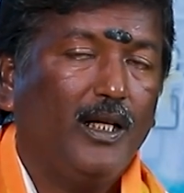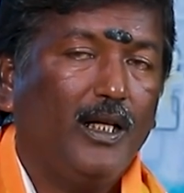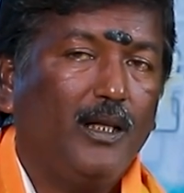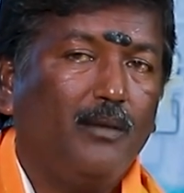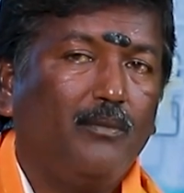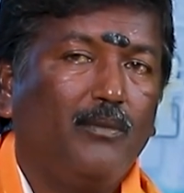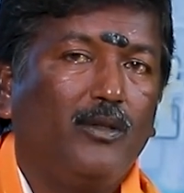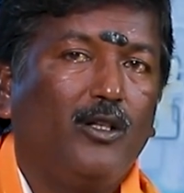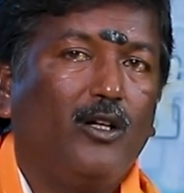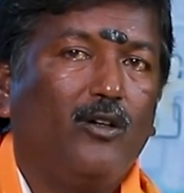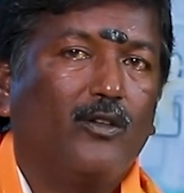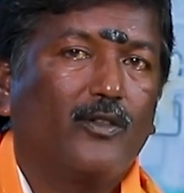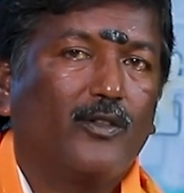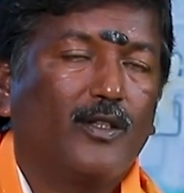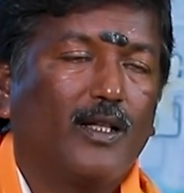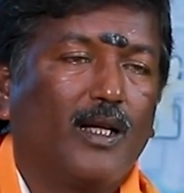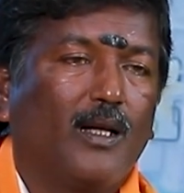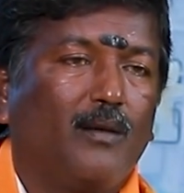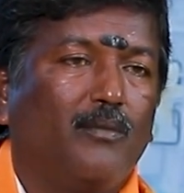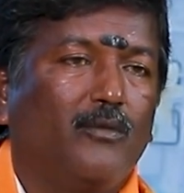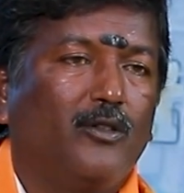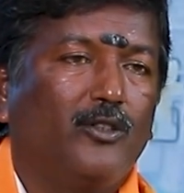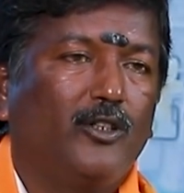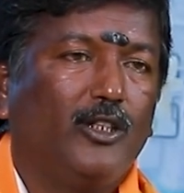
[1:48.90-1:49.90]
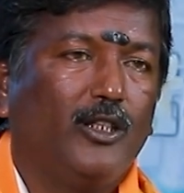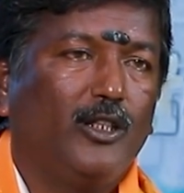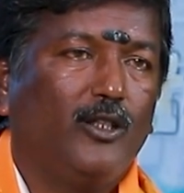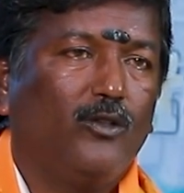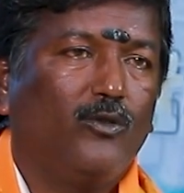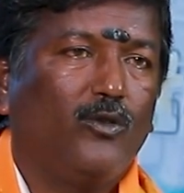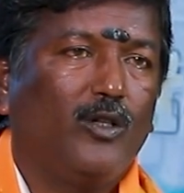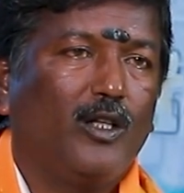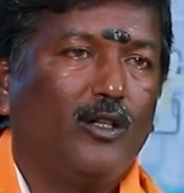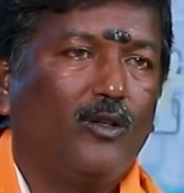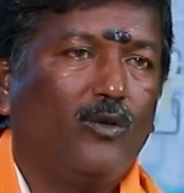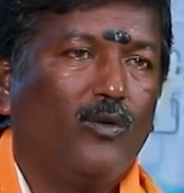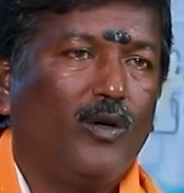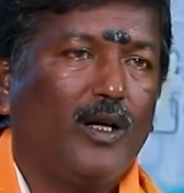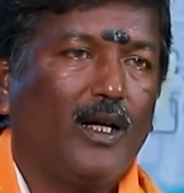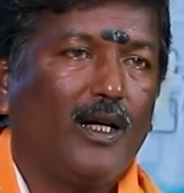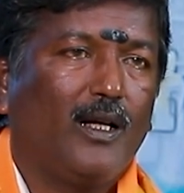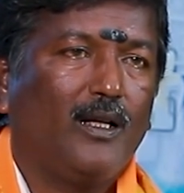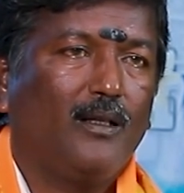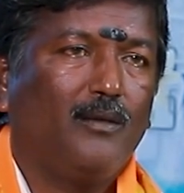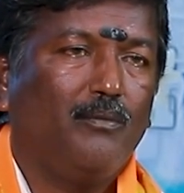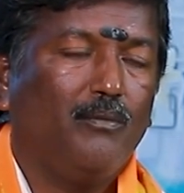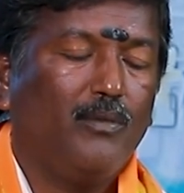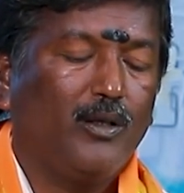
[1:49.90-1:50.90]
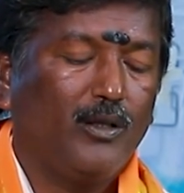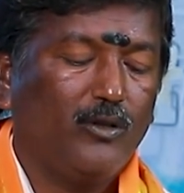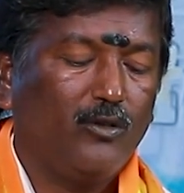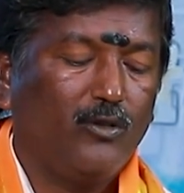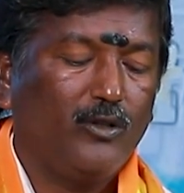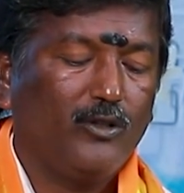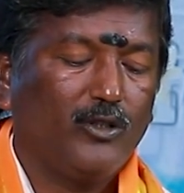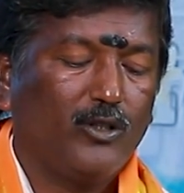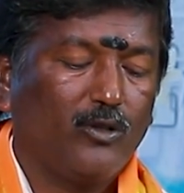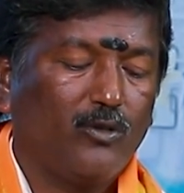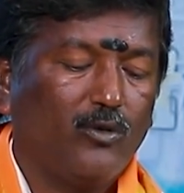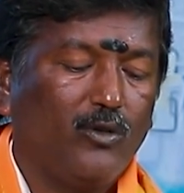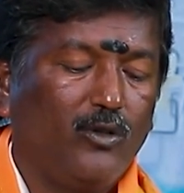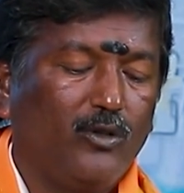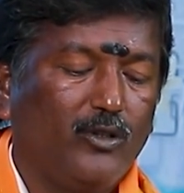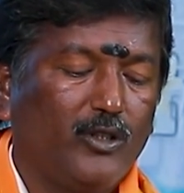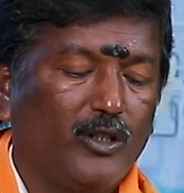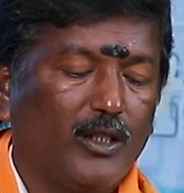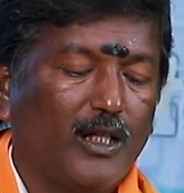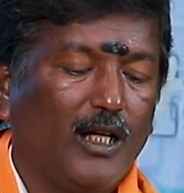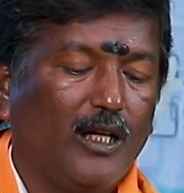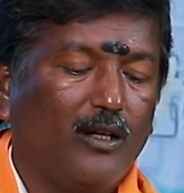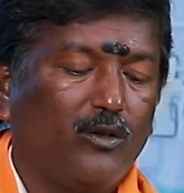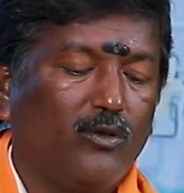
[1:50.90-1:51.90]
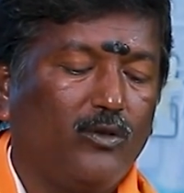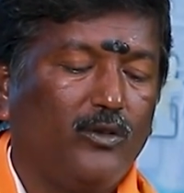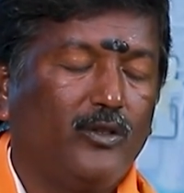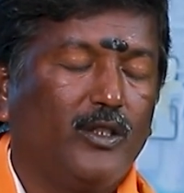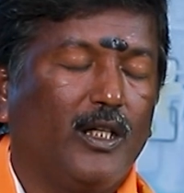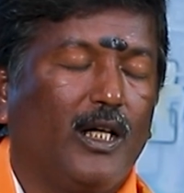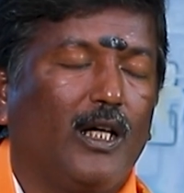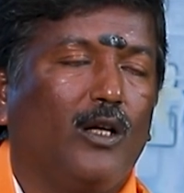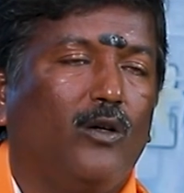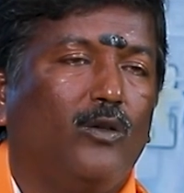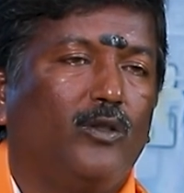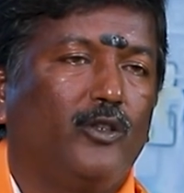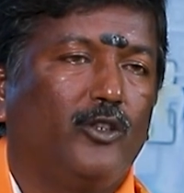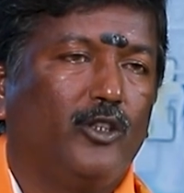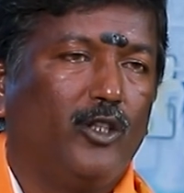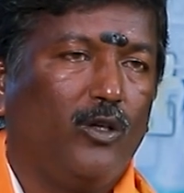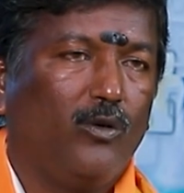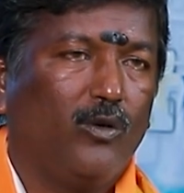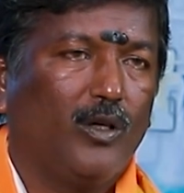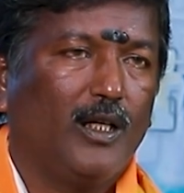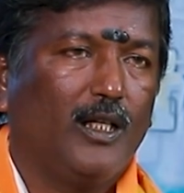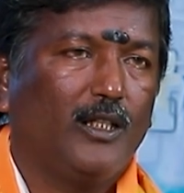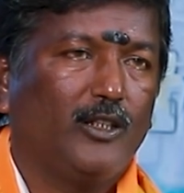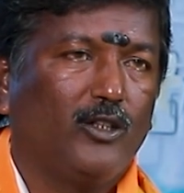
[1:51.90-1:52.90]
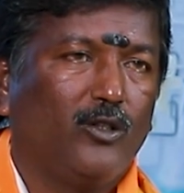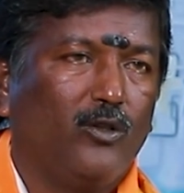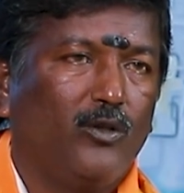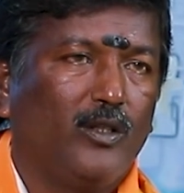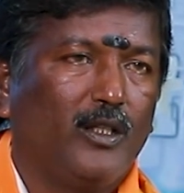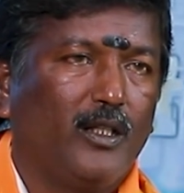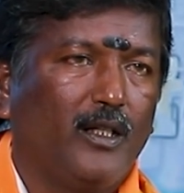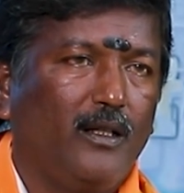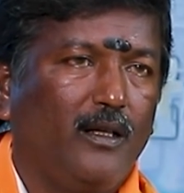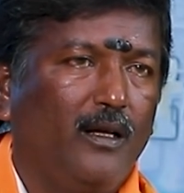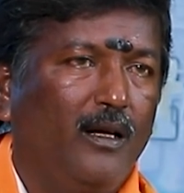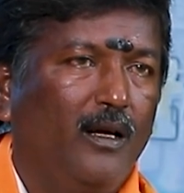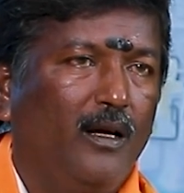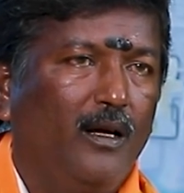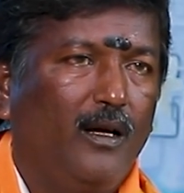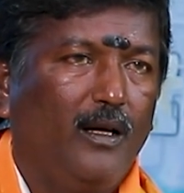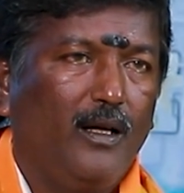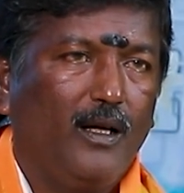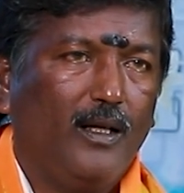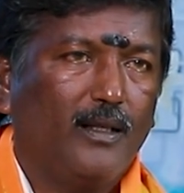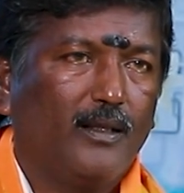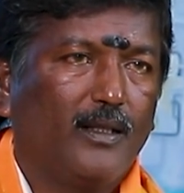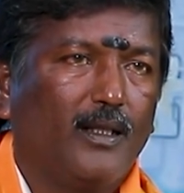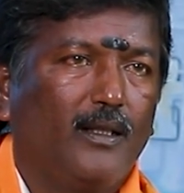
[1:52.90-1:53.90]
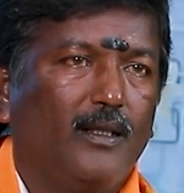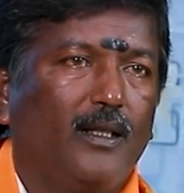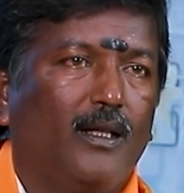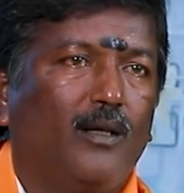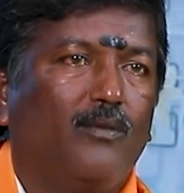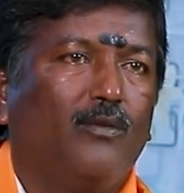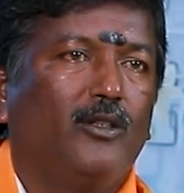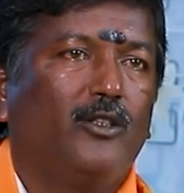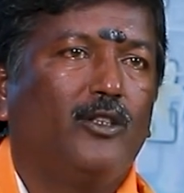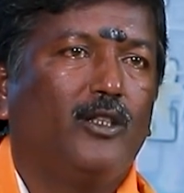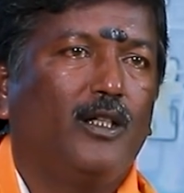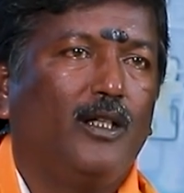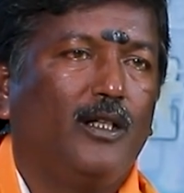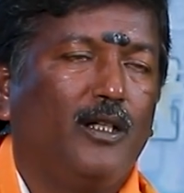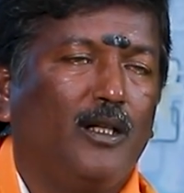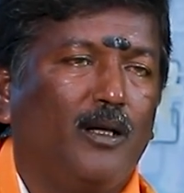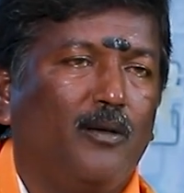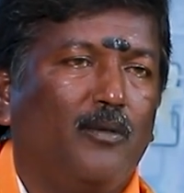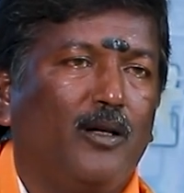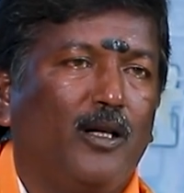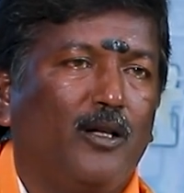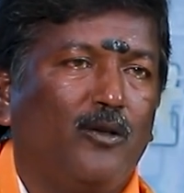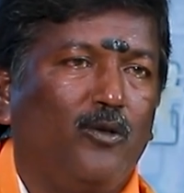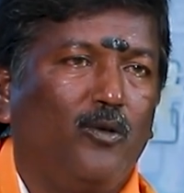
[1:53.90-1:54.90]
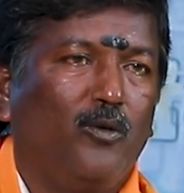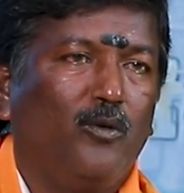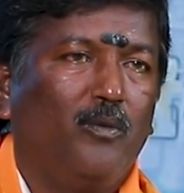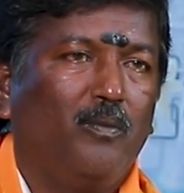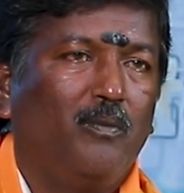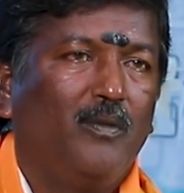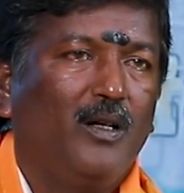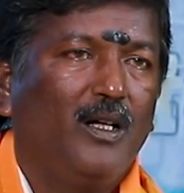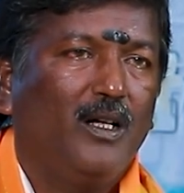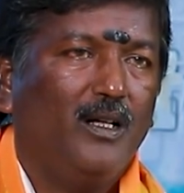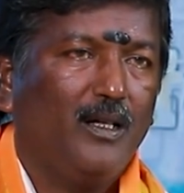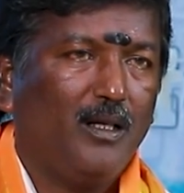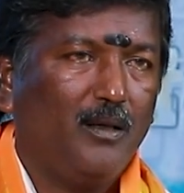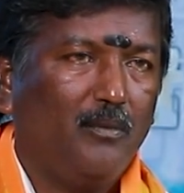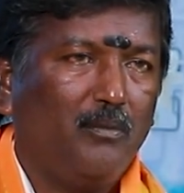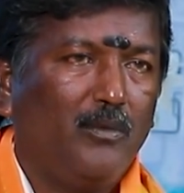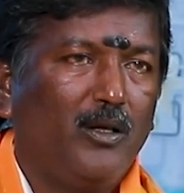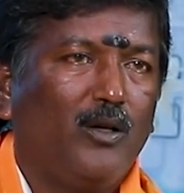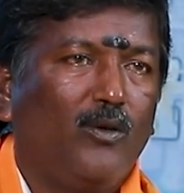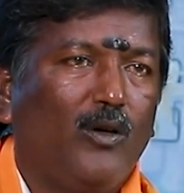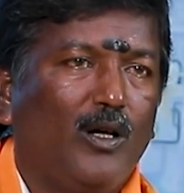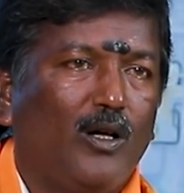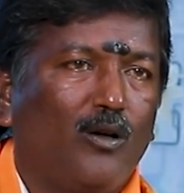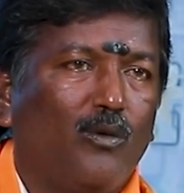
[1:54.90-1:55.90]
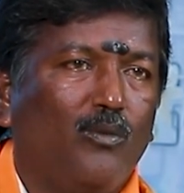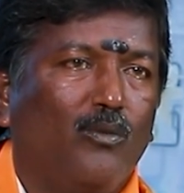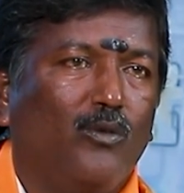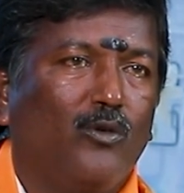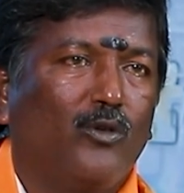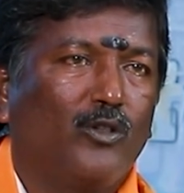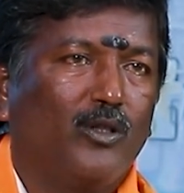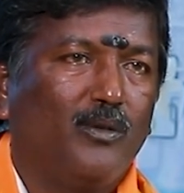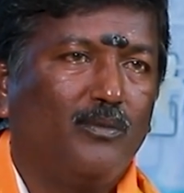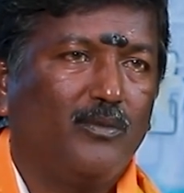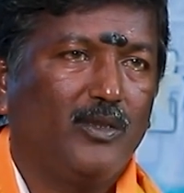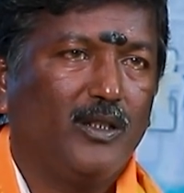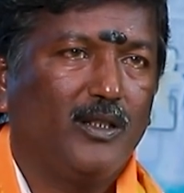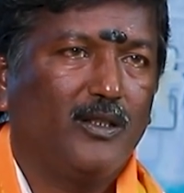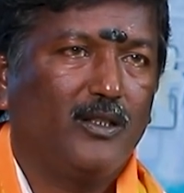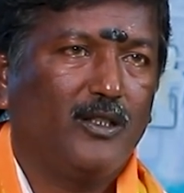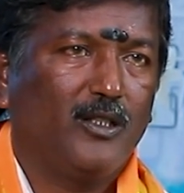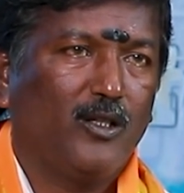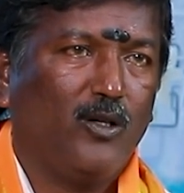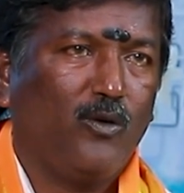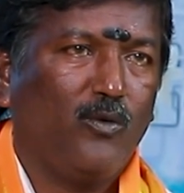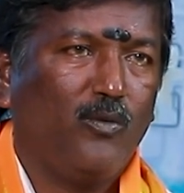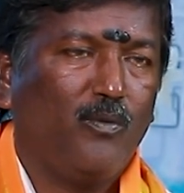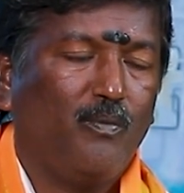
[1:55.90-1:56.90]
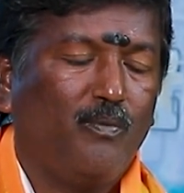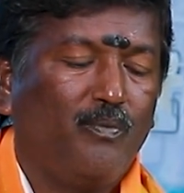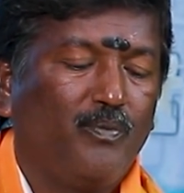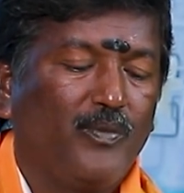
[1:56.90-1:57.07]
ఎనిమిదవ స్థానంలో శని ఉన్నందువలన ఇబ్బందులు చిక్కులు చికాకులు చాలా వచ్చే అవకాశం ఉంటాయి ఎంత ధనం వచ్చినా నిలబడదు నమ్మిన వారు మోసం చేస్తారు